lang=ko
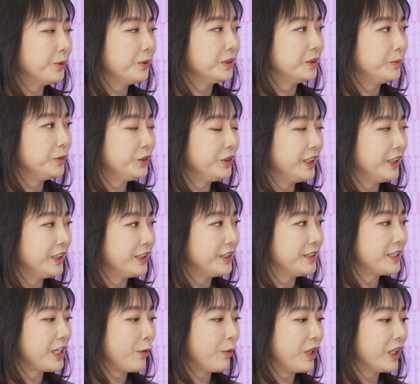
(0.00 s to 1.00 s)
음. 의문이
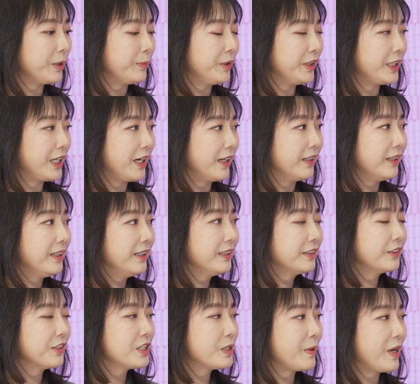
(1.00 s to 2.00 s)
있는 상황입니다.
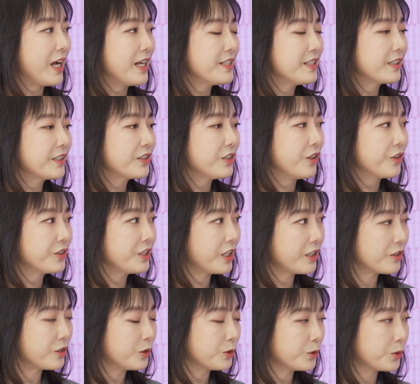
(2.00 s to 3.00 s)
그렇지만 아직
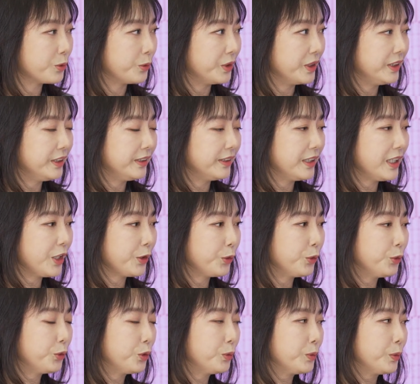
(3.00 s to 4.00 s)
정책적으로는
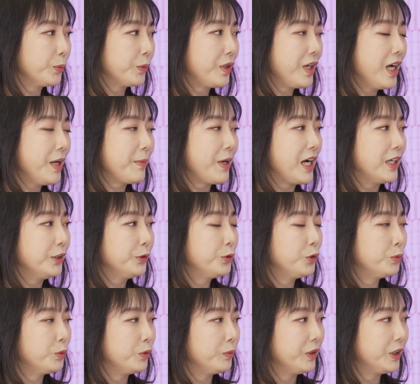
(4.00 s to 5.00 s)
학교 돌봄과 마을
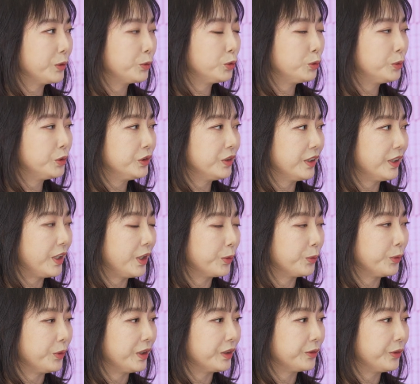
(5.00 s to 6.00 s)
돌봄이
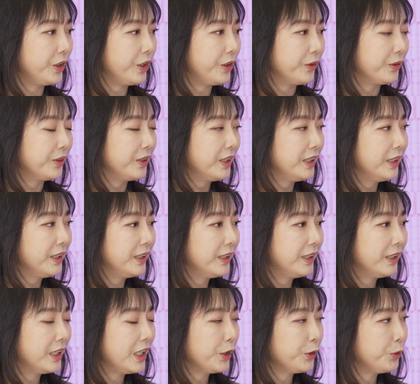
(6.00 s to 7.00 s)
구분되고 있고요.
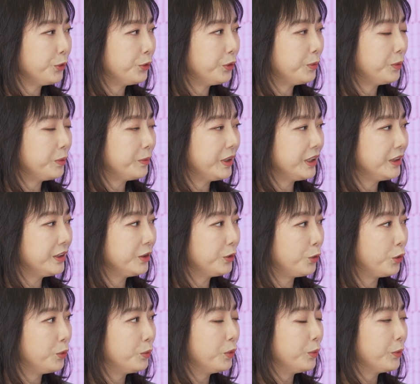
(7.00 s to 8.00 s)
학교 돌봄에는
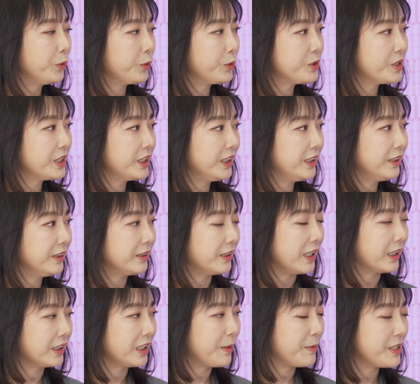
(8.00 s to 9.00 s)
돌봄 교실,
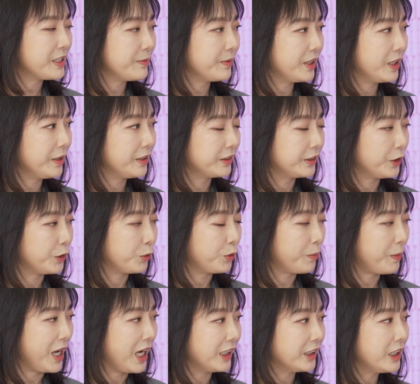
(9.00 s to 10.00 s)
아까 말씀드린
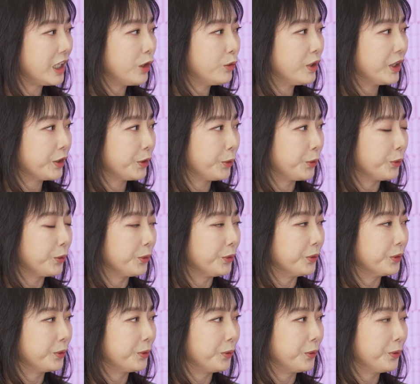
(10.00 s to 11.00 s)
그리고 방과후
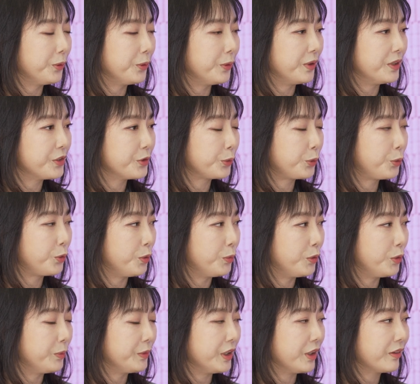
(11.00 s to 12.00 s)
학교도 어느 정도
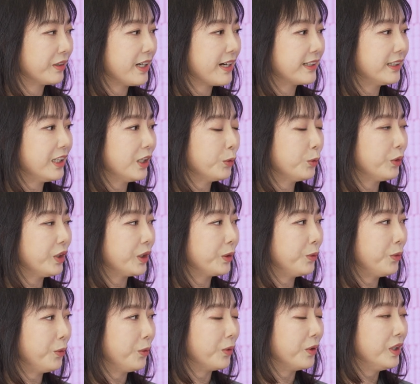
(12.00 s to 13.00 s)
돌봄 역할을 하고
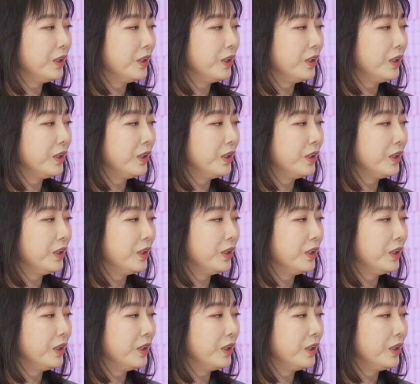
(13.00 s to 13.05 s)
있고